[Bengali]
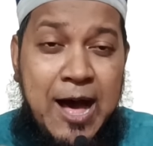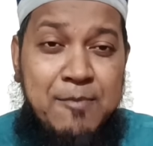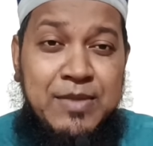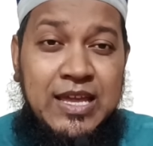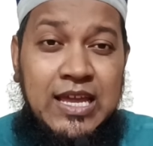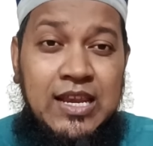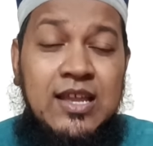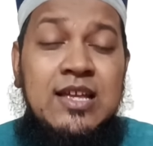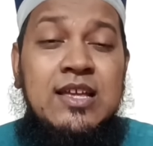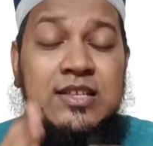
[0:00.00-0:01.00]
আমিন
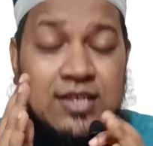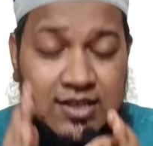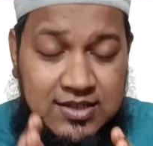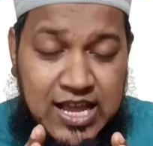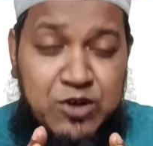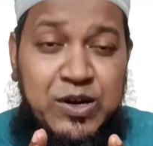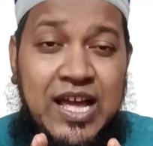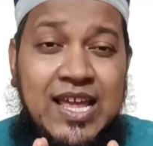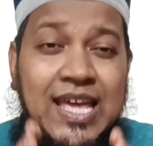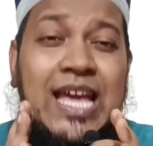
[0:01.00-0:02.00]

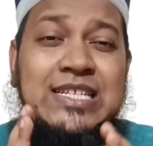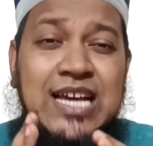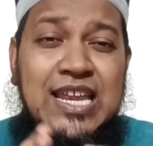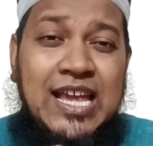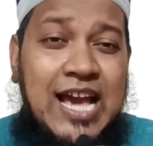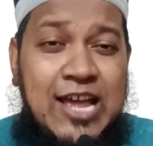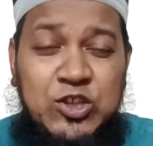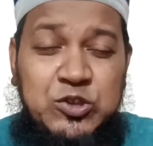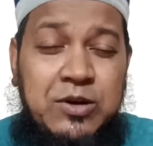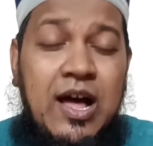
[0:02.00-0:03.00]
কেননা কে জানে কার
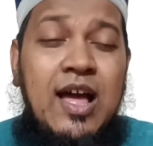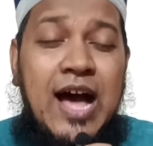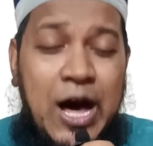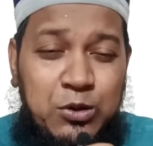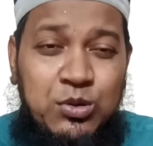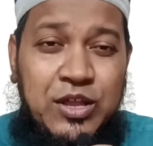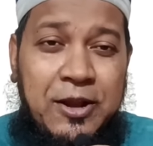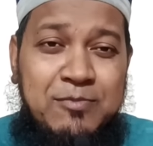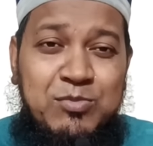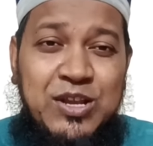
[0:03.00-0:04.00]
দোয়া আল্লাহ
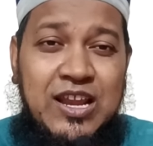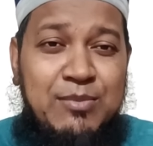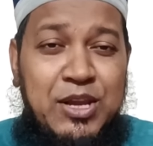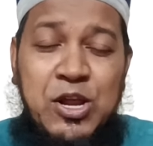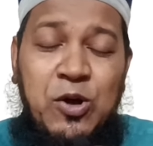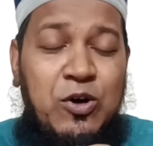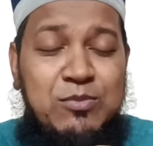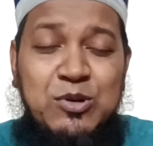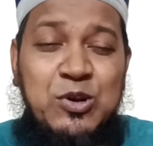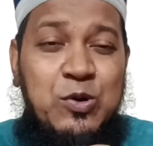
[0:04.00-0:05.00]
রাব্বুল আলমিন
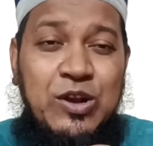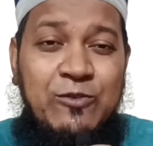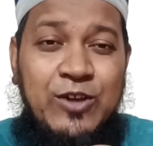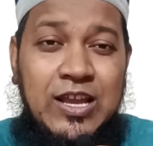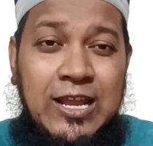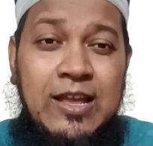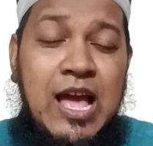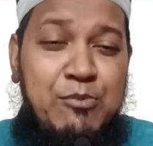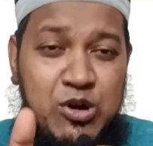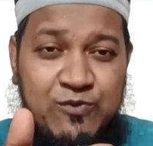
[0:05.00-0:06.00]
কবুল করে ফেলে
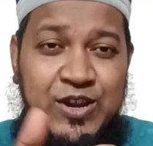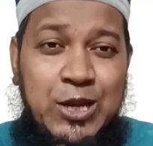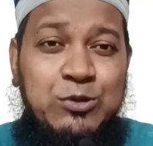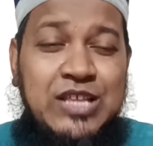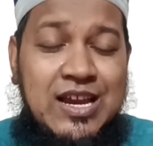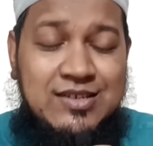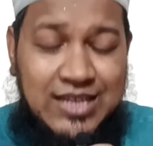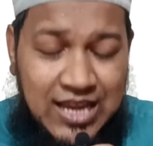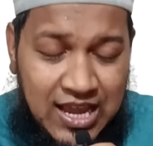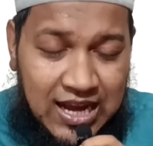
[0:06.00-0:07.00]
এবং ভিডিওতে
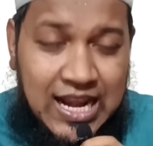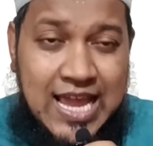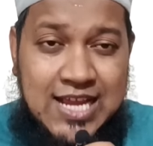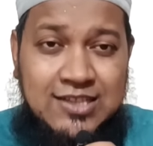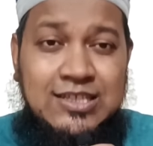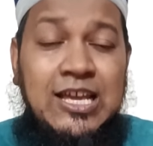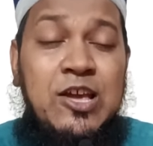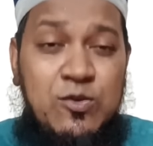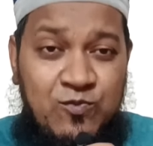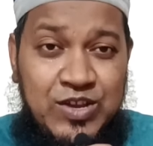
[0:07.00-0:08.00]
একটি লাইক দিয়ে
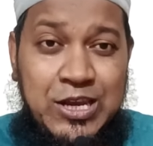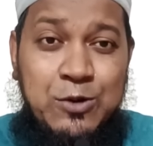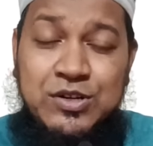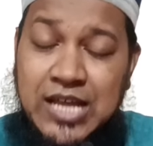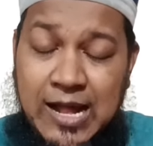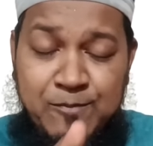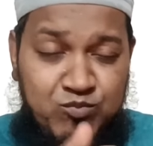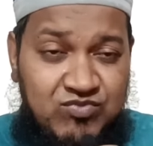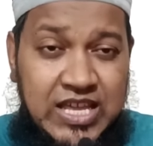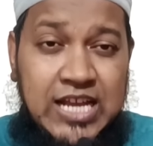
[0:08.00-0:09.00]
ভিডিওটা
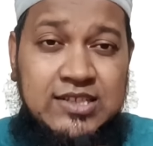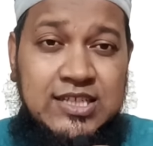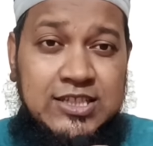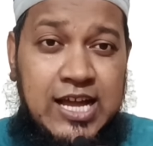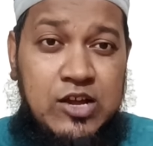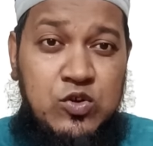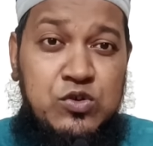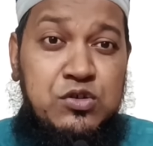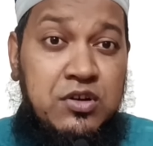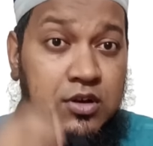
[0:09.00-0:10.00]
দেখতে
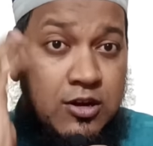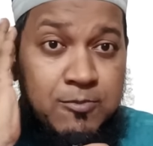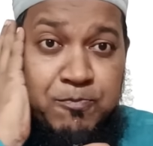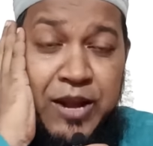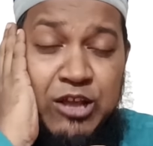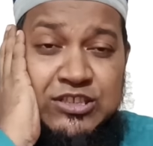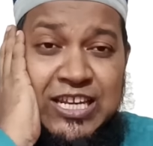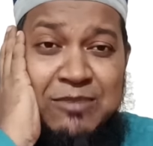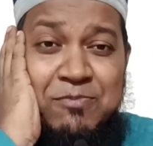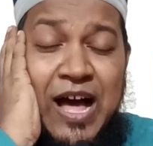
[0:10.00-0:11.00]
থাকুন প্রিয়
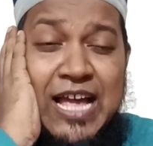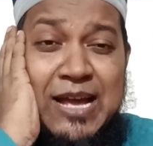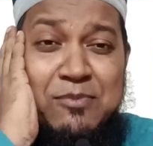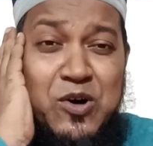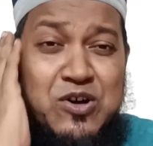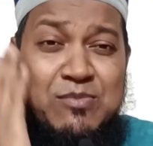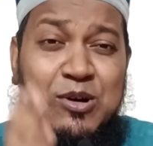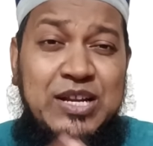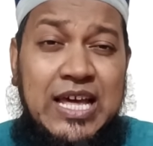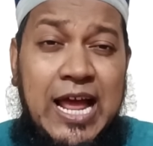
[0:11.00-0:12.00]
দিনী ভাই এবং
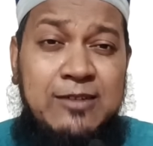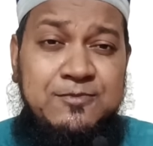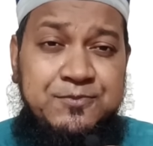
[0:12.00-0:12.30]
বোনেরা